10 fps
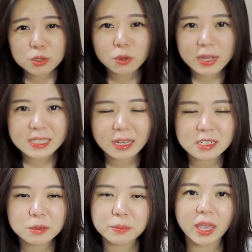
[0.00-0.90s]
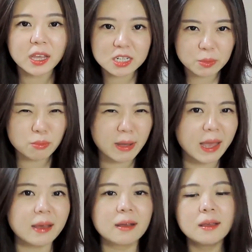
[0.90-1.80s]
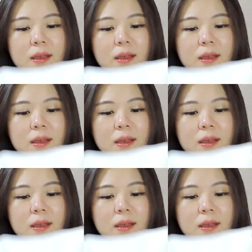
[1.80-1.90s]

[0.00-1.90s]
六十块钱，这么便宜谁不买啊？